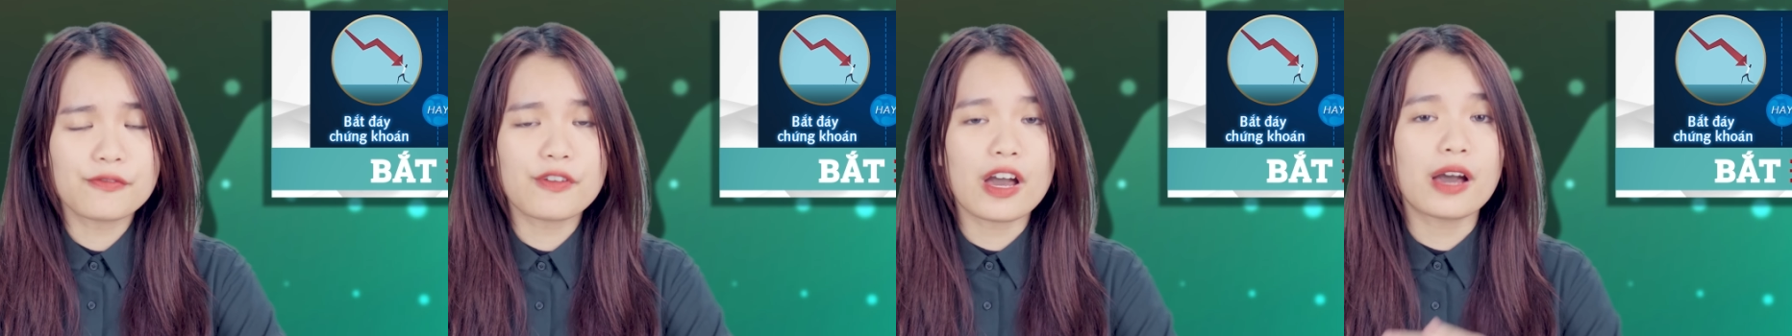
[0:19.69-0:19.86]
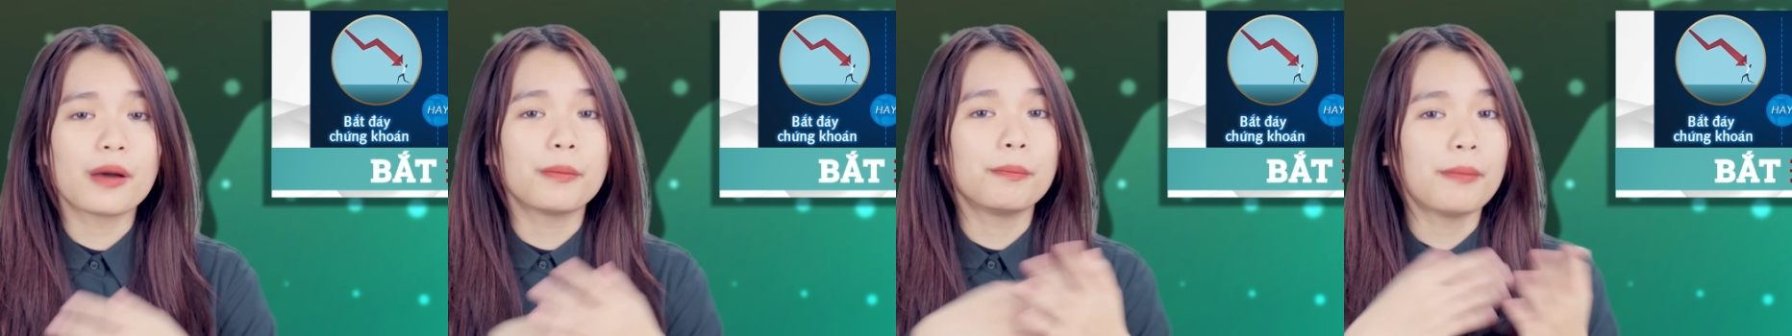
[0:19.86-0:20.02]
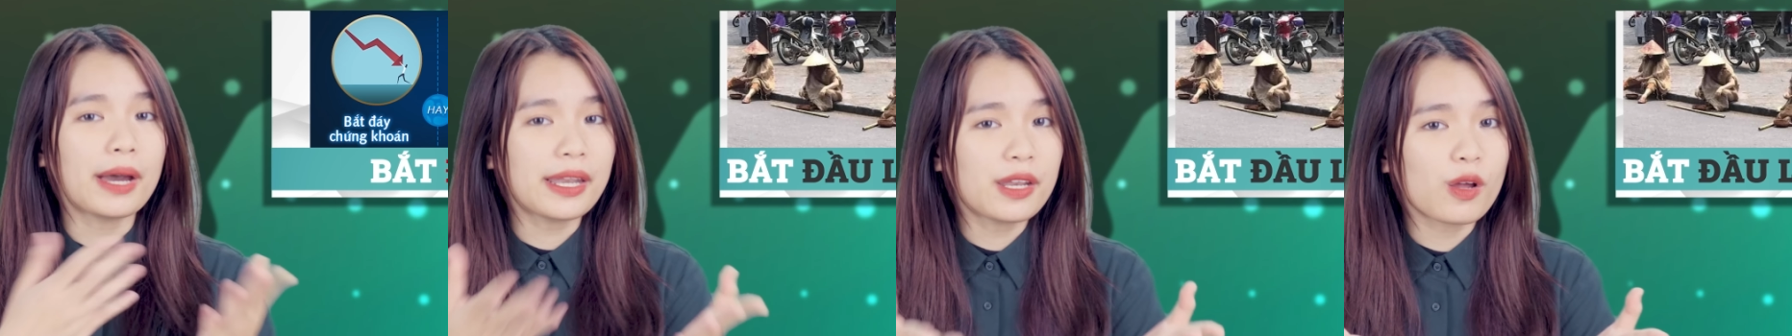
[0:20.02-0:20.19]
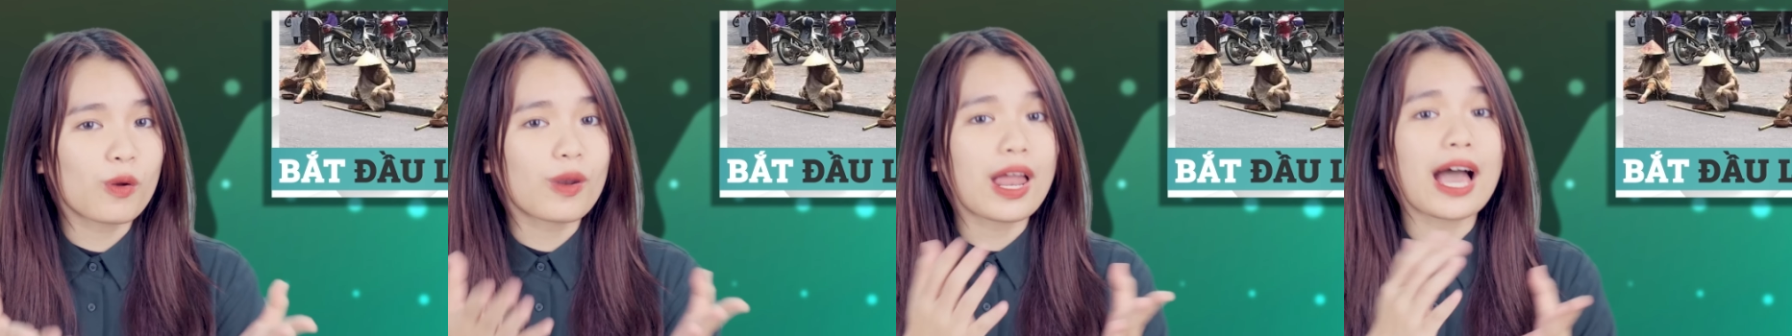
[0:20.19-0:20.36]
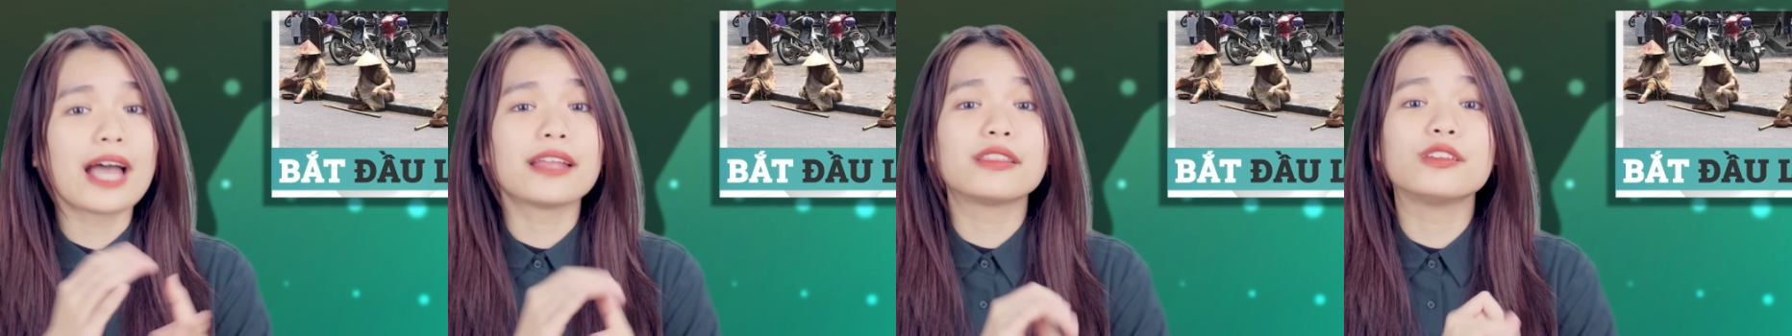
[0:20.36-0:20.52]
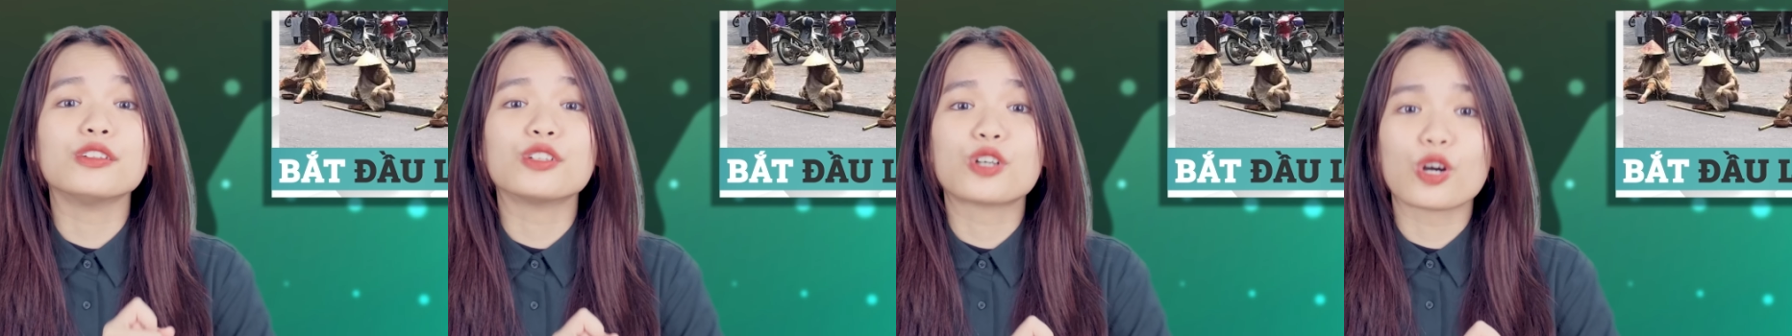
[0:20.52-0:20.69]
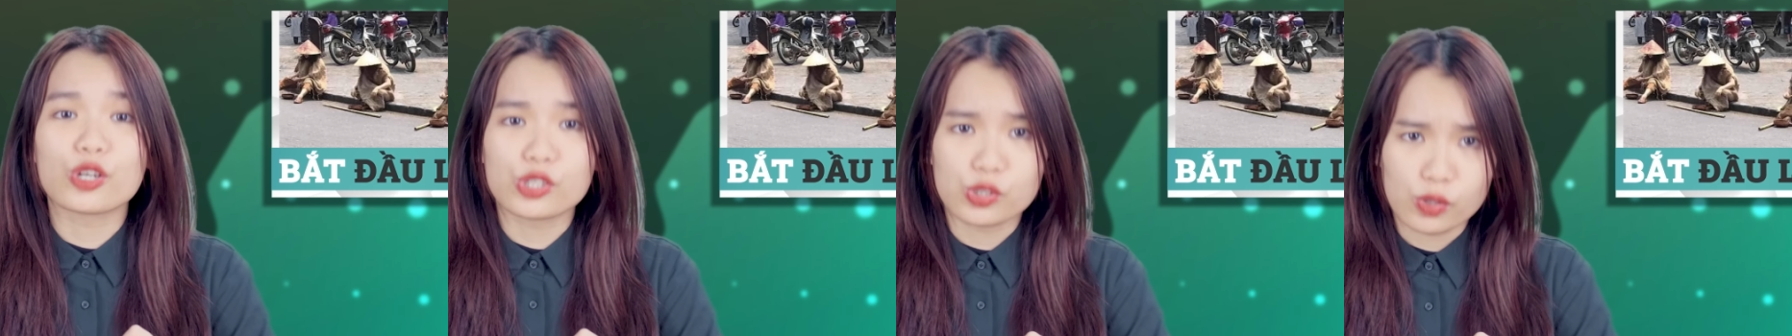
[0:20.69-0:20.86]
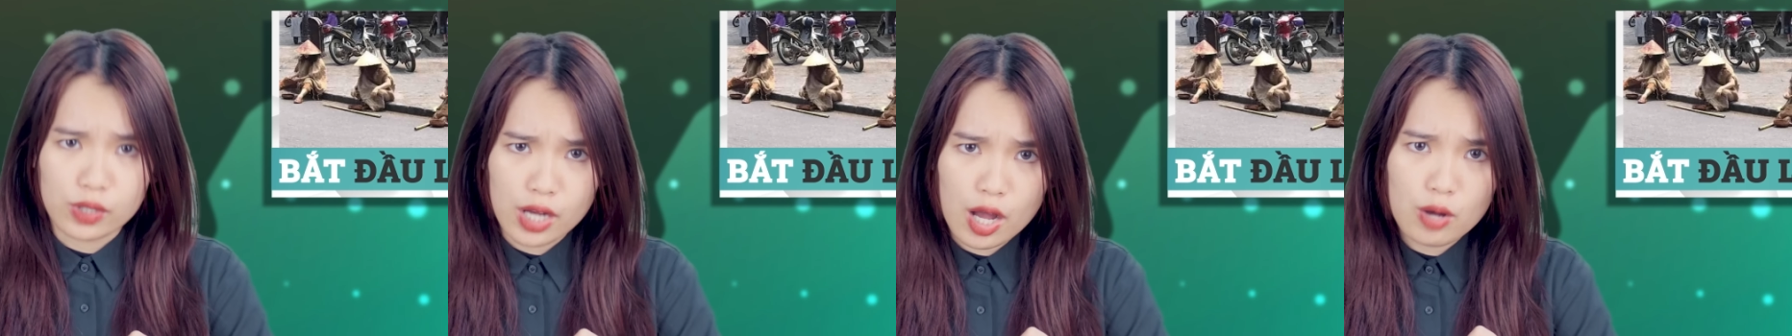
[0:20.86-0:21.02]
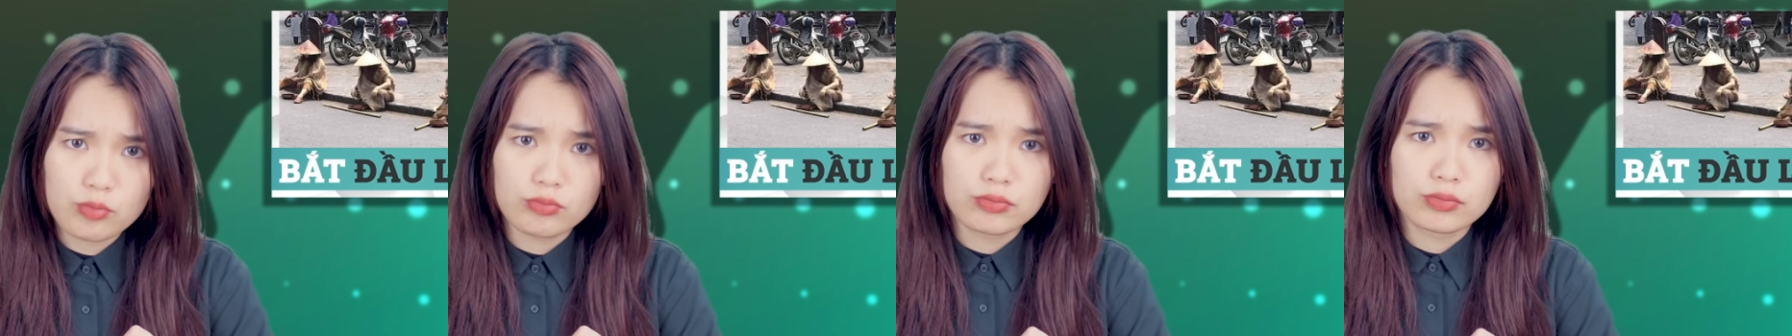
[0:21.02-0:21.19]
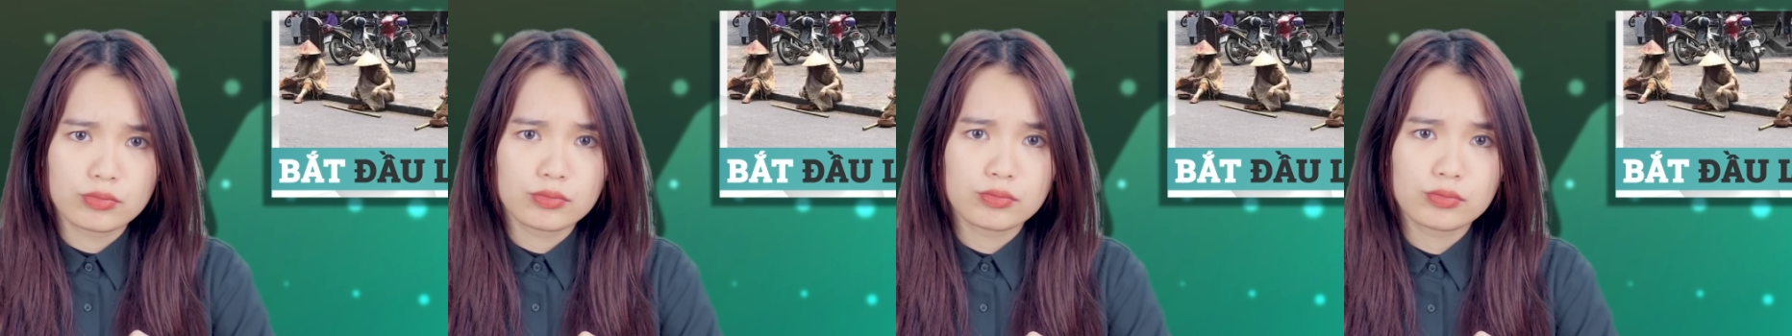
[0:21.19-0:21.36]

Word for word: và bắt đầu lại từ có số không.